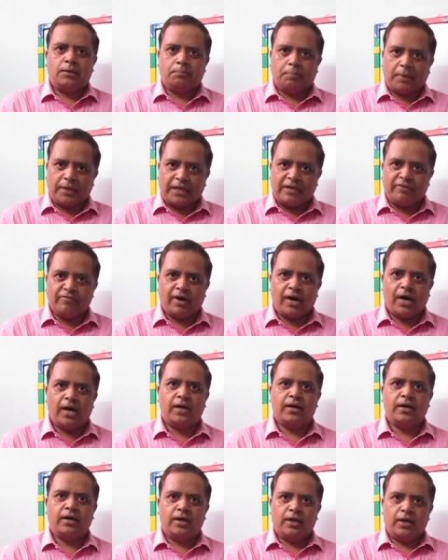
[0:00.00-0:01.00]

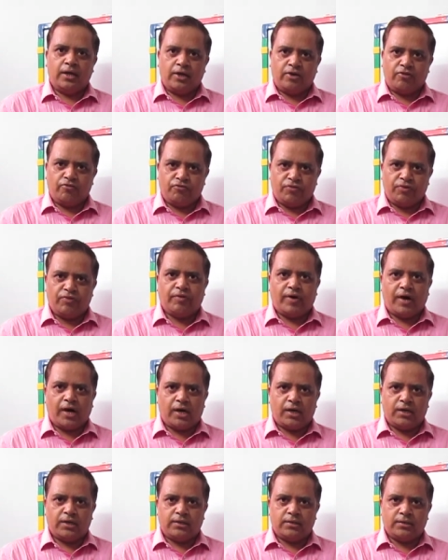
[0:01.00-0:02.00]
परिवार
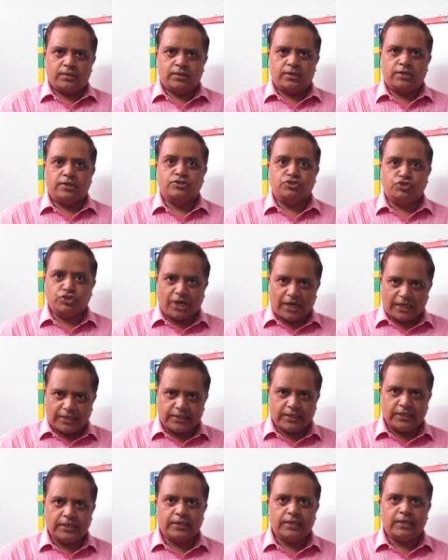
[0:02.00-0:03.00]
विवाह
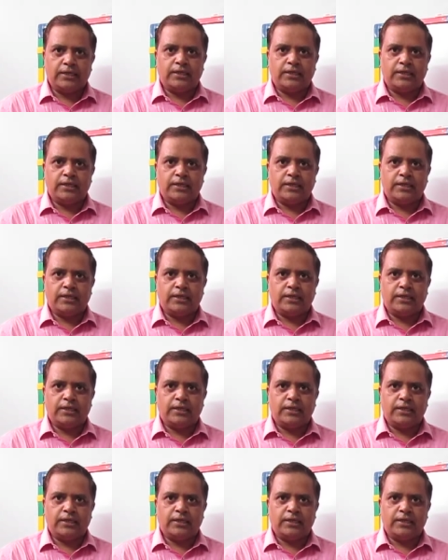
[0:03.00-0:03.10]
जाति